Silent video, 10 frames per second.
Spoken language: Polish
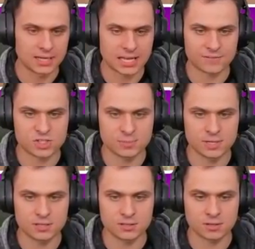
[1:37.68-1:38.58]
Jak
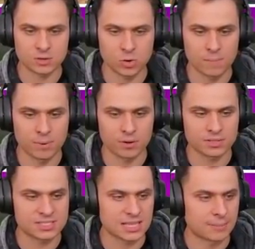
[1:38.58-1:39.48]
widzimy, no Głombo
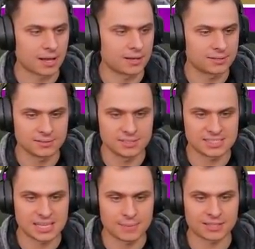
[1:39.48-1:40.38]
nic nie ma.
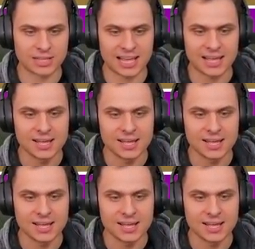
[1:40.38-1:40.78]
Nic nie ma, to ja